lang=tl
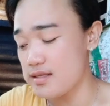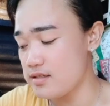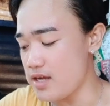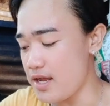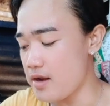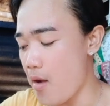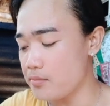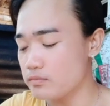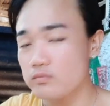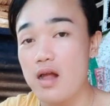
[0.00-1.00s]
dyan,
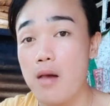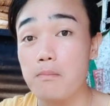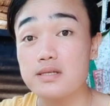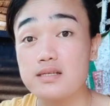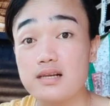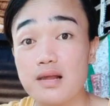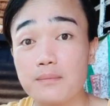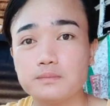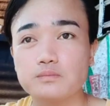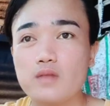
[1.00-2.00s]
masarap,
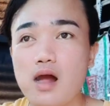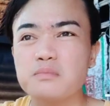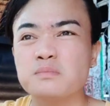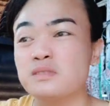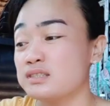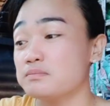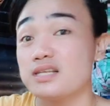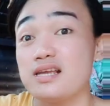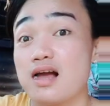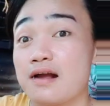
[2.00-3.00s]
masaya
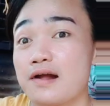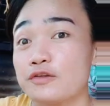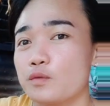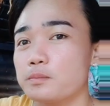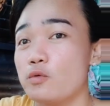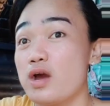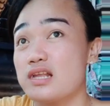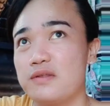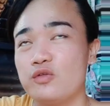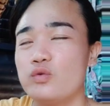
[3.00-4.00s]
ang ano, buhay namin
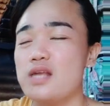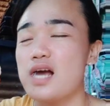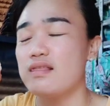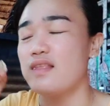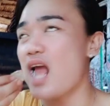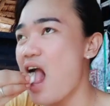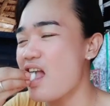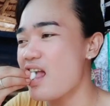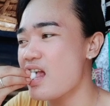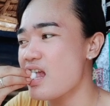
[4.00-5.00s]
do, dati.
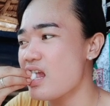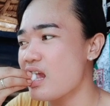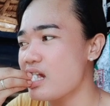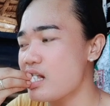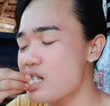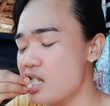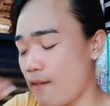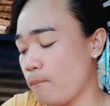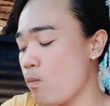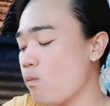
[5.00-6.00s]
Yan.
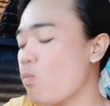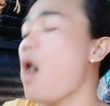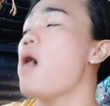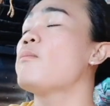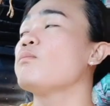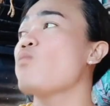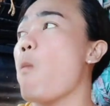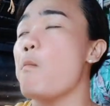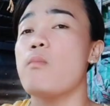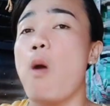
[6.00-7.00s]

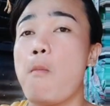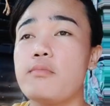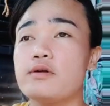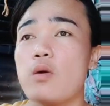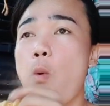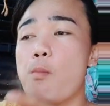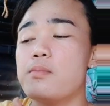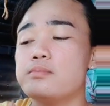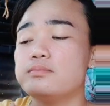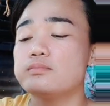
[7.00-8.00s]
Mga,
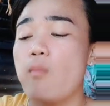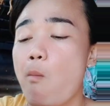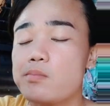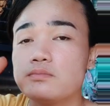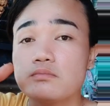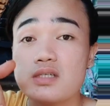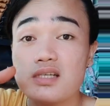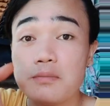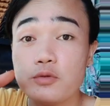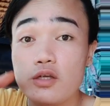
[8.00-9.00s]
masarap
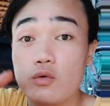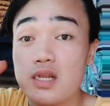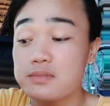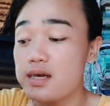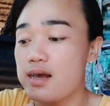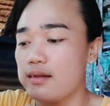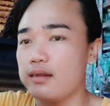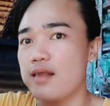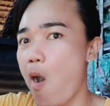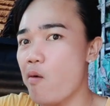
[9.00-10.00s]
to ulam sa kanin.
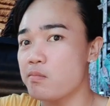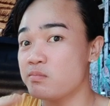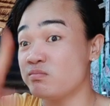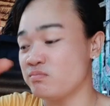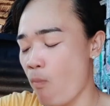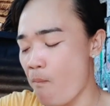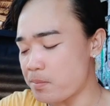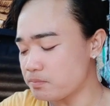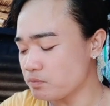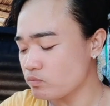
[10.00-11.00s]
Hmm.
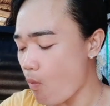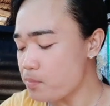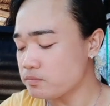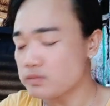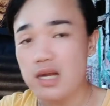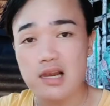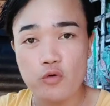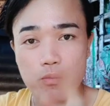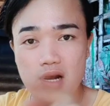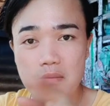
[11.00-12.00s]
Alam ko
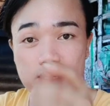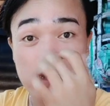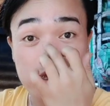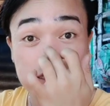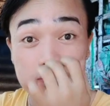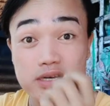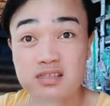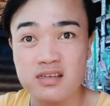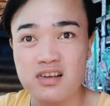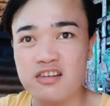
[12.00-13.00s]
marami naka-experience
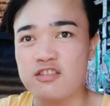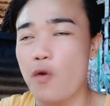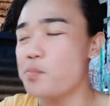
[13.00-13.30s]
ng ganito.